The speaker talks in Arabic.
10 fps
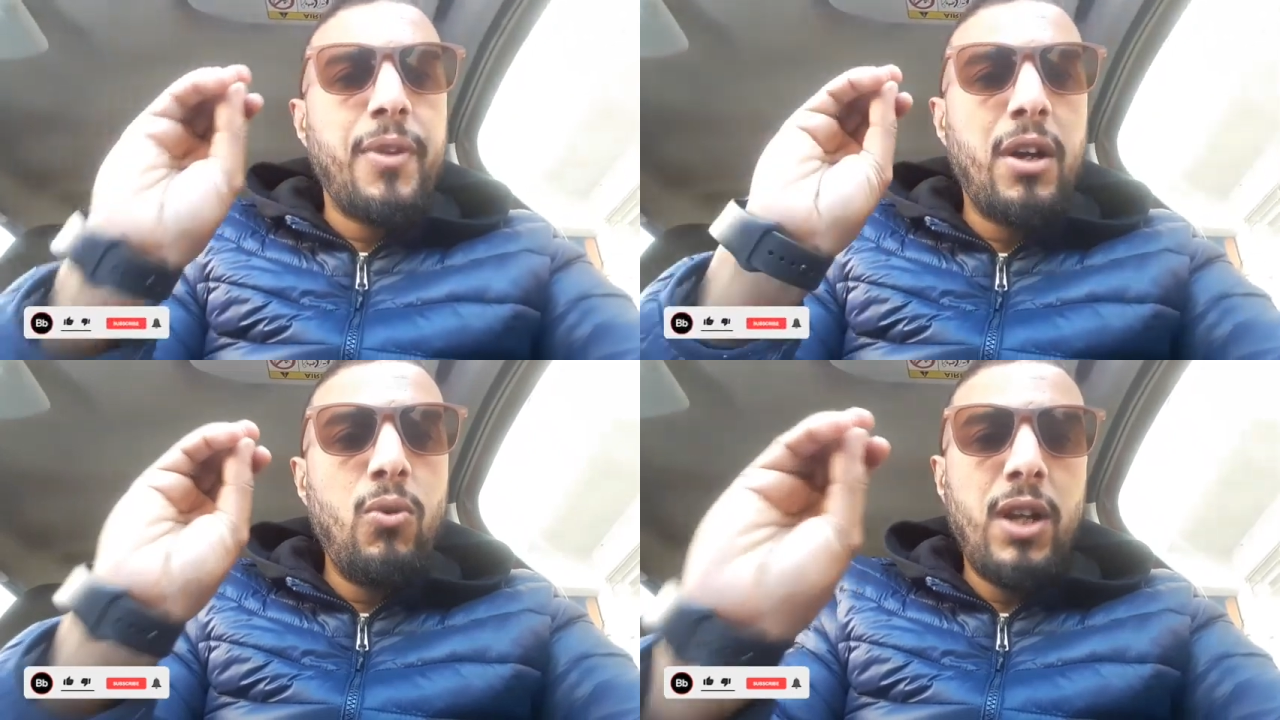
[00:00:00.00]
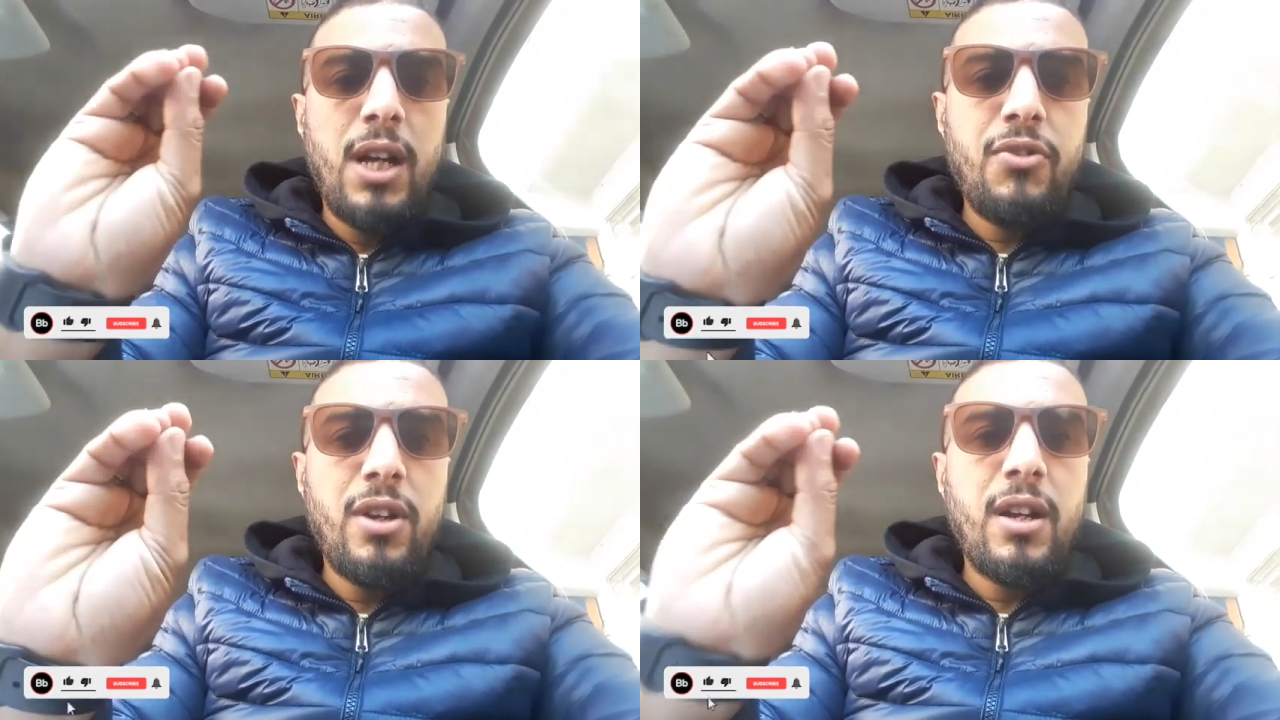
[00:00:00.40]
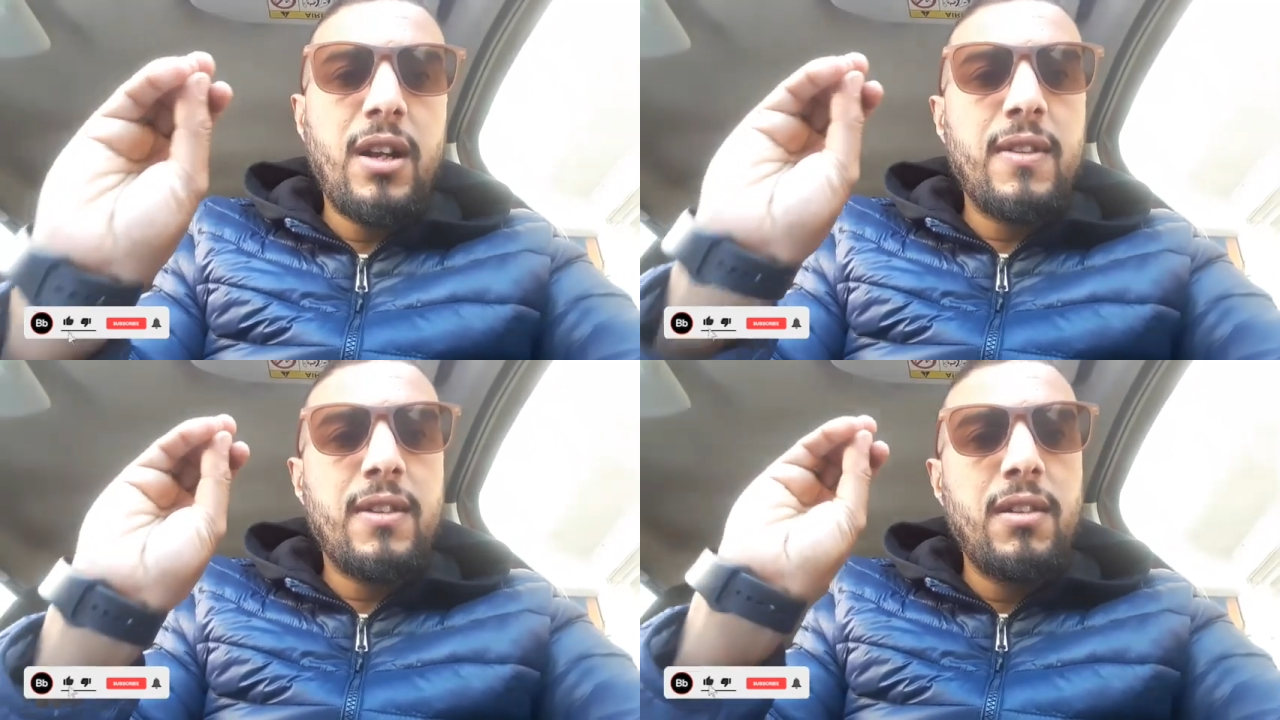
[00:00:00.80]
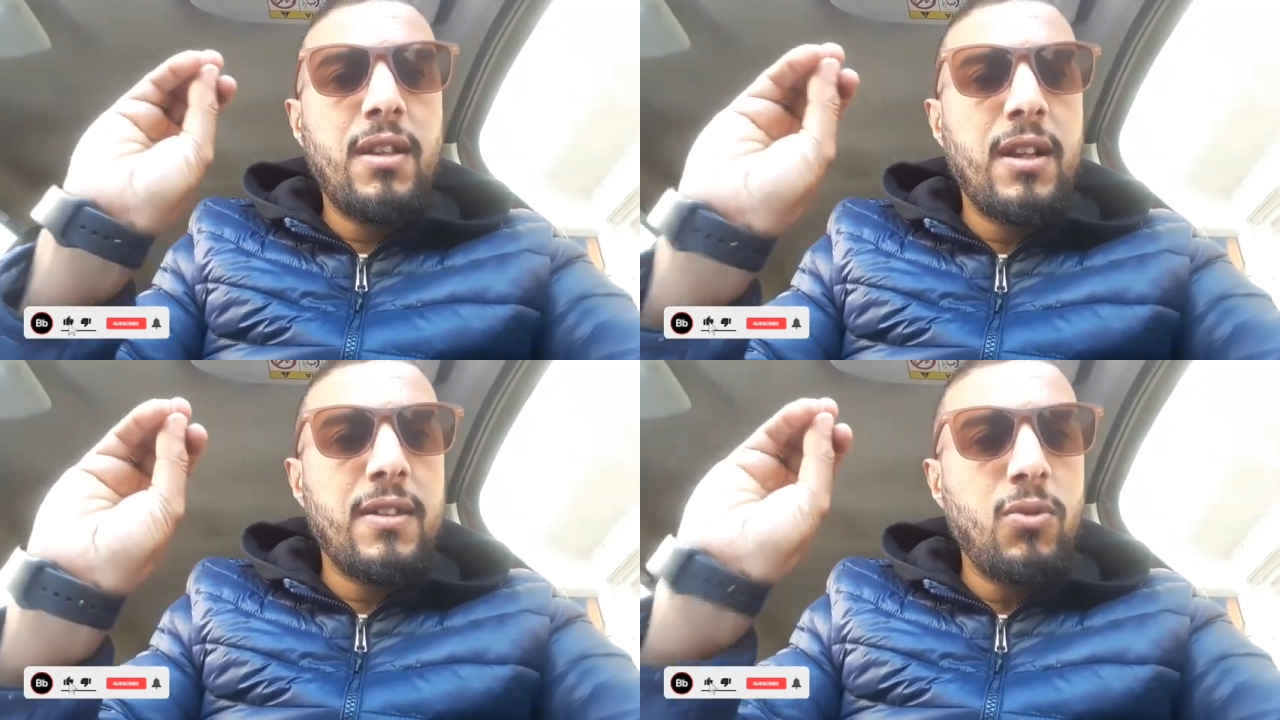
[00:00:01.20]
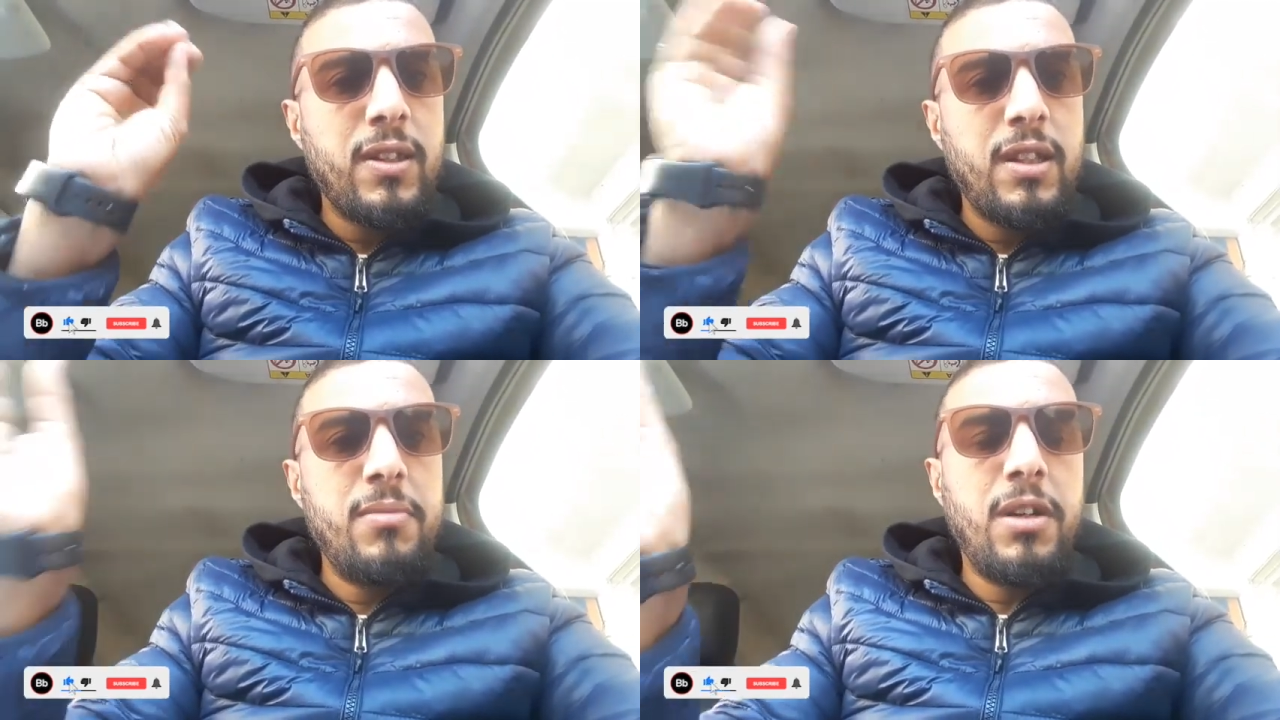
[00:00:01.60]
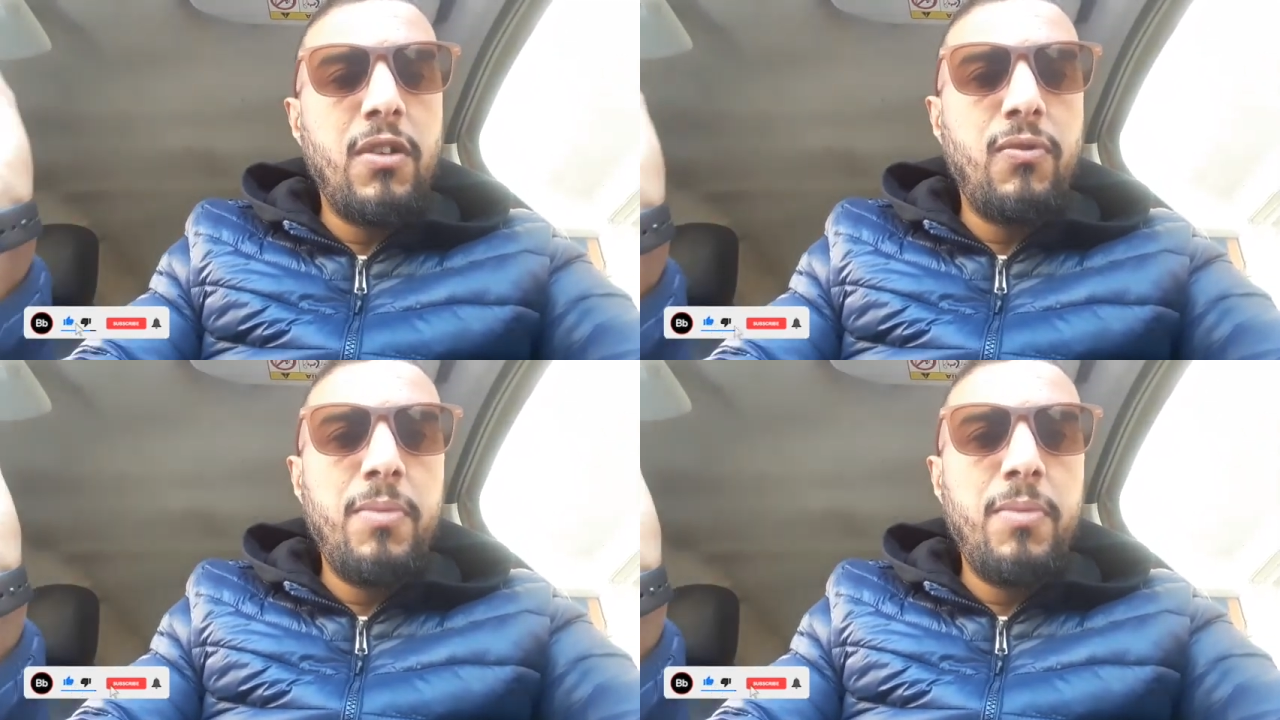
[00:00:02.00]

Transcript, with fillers: اول حاجه كتواصل معاهم في